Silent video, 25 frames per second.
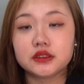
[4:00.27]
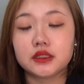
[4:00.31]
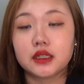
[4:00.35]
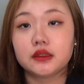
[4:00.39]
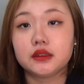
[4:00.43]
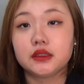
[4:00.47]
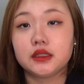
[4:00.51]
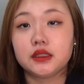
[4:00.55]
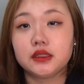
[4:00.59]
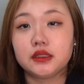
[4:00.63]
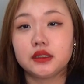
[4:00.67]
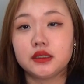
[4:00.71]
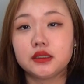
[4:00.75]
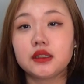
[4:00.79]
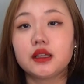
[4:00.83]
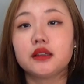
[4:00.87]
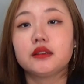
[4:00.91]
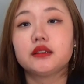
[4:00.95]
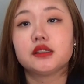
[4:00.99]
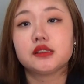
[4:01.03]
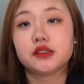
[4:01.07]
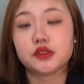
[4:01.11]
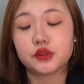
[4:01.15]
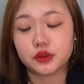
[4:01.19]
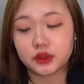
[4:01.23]
団にいたん
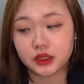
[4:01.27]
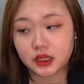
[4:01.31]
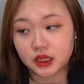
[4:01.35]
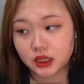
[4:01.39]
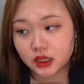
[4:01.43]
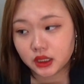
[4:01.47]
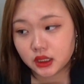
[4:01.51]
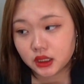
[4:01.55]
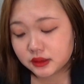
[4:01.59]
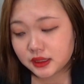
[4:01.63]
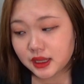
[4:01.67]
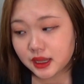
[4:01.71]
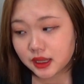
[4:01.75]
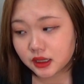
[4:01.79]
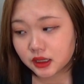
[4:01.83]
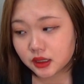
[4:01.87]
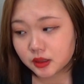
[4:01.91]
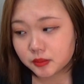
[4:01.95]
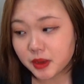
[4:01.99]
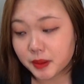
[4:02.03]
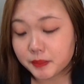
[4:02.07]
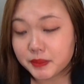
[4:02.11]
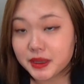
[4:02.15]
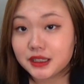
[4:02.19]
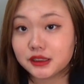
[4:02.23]
ですよねで、
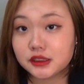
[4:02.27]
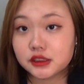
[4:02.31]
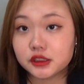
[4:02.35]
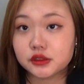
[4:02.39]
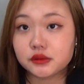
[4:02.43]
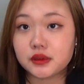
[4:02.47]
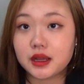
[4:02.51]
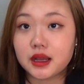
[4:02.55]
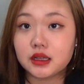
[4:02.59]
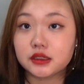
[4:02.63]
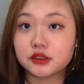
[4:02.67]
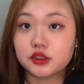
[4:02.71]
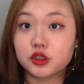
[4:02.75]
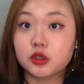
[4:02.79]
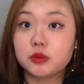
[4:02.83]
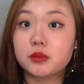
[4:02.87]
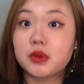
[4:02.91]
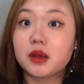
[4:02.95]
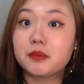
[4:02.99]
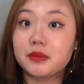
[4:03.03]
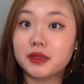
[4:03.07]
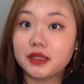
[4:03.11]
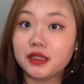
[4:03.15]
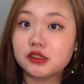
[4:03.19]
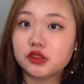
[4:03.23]
まあ、メンツはその
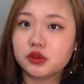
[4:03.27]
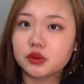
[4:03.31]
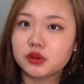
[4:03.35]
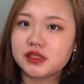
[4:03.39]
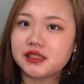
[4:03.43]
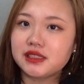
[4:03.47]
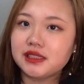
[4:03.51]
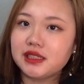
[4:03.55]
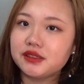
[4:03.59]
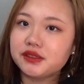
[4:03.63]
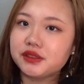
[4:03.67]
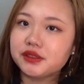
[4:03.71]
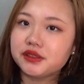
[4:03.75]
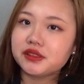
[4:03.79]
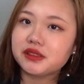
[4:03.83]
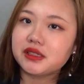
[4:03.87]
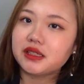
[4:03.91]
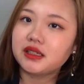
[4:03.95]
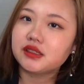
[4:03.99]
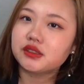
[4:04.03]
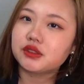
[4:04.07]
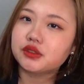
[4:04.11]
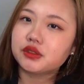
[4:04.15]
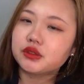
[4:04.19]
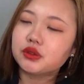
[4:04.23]
まんまねその私立受
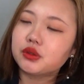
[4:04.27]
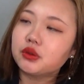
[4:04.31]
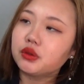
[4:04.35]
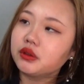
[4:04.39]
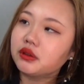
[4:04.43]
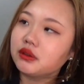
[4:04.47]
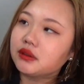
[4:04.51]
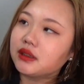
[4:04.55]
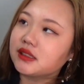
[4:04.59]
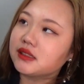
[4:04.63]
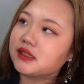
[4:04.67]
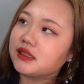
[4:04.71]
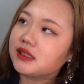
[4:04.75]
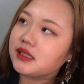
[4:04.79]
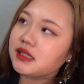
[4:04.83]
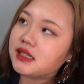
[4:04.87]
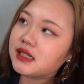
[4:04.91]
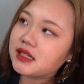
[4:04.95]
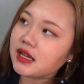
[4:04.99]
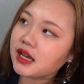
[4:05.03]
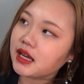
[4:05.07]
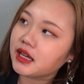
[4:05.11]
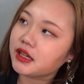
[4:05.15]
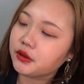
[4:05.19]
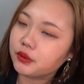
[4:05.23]
験する子たち
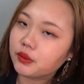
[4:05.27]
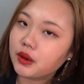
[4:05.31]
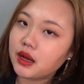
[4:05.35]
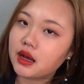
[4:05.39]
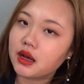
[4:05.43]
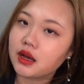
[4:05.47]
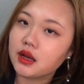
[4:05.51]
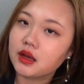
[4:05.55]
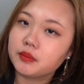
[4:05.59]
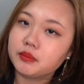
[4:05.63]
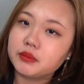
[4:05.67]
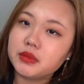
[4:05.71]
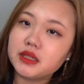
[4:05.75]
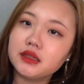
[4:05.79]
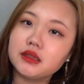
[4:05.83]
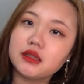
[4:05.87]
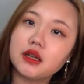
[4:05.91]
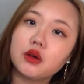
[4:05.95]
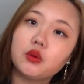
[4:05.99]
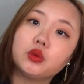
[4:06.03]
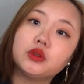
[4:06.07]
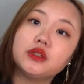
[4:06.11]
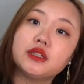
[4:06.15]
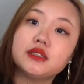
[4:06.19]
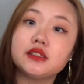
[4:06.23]
以外はみん
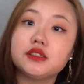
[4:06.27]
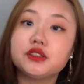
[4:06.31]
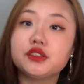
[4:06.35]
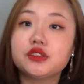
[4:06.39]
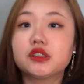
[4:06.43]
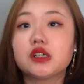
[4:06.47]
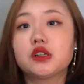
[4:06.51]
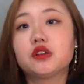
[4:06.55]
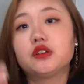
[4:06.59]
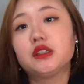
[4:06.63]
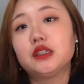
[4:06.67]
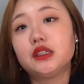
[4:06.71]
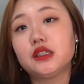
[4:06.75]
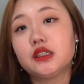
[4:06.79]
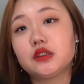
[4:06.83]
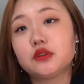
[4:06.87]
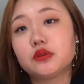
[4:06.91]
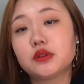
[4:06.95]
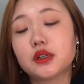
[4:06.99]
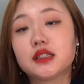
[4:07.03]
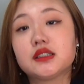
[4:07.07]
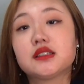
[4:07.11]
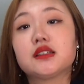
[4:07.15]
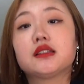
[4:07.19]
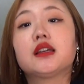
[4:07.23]
な同じ中学に行く
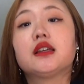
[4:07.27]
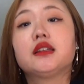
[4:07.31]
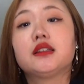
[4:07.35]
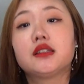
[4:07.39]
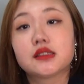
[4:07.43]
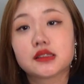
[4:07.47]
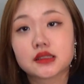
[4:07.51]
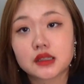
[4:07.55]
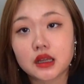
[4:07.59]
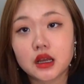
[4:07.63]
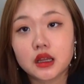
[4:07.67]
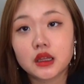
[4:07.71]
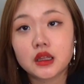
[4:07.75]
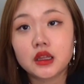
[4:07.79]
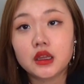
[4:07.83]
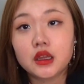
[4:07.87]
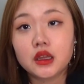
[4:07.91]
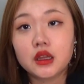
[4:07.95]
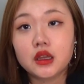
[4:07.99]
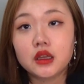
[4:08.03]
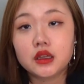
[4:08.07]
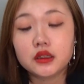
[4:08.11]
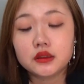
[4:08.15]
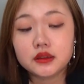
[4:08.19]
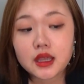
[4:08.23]
わけじゃないですか
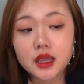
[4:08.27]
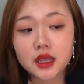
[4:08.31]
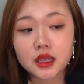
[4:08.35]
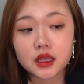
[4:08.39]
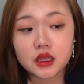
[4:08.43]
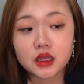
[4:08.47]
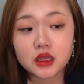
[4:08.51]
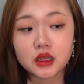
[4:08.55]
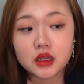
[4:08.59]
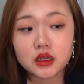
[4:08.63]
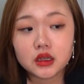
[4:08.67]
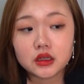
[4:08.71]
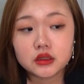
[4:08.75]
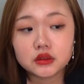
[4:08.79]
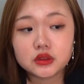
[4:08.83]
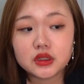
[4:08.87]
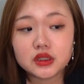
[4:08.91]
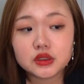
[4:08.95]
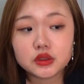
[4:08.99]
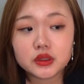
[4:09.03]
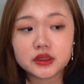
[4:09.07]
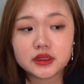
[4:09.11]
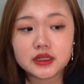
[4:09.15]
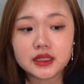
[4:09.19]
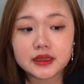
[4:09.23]
でで
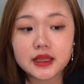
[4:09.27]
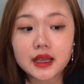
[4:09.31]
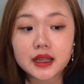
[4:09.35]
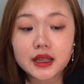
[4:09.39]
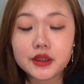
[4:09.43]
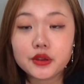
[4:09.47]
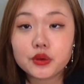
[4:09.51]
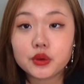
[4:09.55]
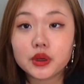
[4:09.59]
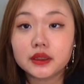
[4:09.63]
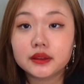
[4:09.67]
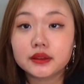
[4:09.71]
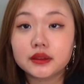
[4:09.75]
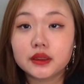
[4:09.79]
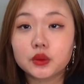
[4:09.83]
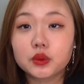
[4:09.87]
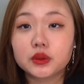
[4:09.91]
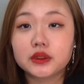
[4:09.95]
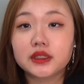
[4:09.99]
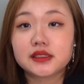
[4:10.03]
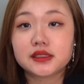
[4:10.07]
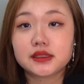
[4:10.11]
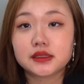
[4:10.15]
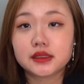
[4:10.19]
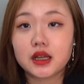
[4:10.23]
そうやって仲良かった子
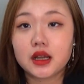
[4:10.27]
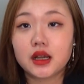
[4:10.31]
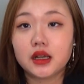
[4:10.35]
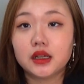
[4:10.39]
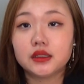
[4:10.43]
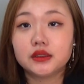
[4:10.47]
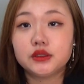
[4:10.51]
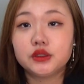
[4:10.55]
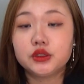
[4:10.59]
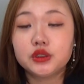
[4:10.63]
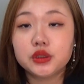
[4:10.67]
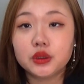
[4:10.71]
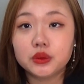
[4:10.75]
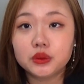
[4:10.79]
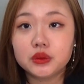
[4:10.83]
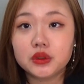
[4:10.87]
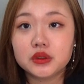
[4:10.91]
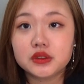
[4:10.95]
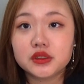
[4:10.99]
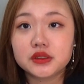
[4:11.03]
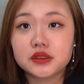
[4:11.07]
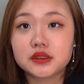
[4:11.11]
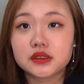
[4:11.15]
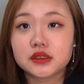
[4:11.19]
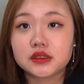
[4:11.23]
たちがちょっと
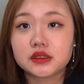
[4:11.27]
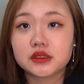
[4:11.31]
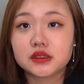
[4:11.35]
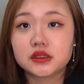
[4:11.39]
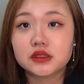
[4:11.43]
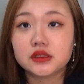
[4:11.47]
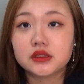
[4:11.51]
ずつ